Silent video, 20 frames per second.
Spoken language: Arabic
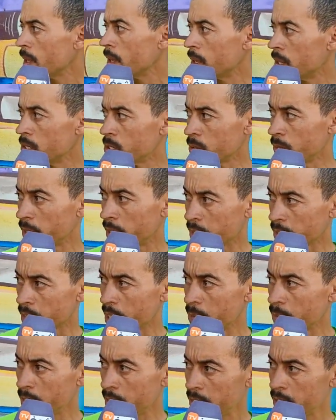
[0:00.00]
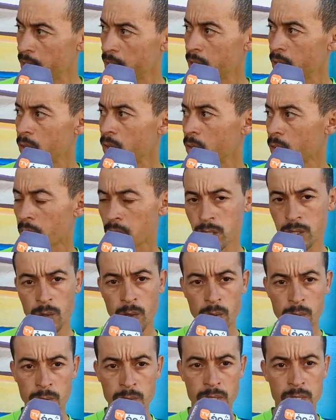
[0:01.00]
الجمعيات كاملين
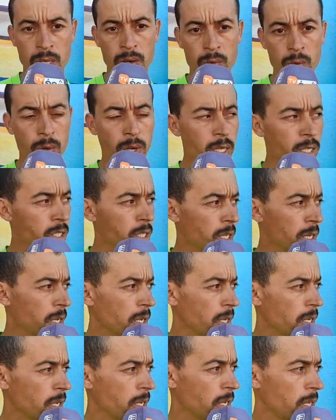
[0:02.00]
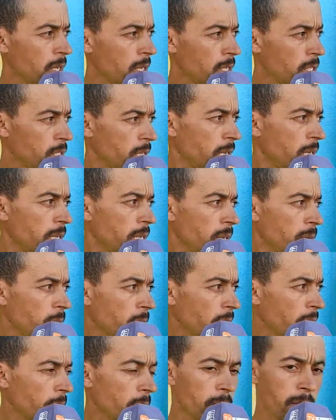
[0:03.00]
كنشكرهم بزاف وكنشكر الجاليه
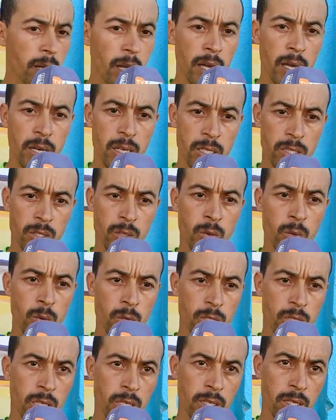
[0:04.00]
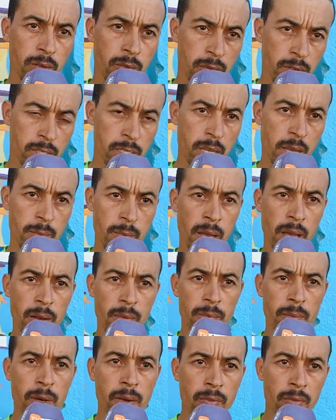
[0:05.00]
المقيمه بالخارج كلشي في
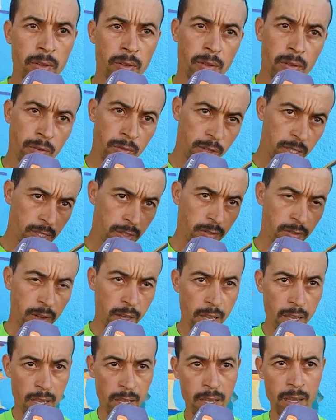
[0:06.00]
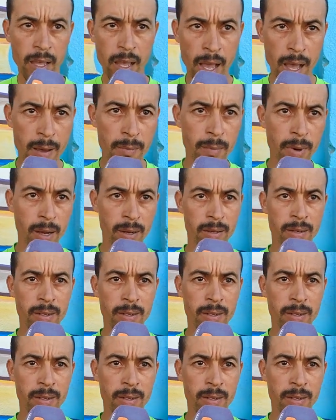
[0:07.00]
في, في صفه عامه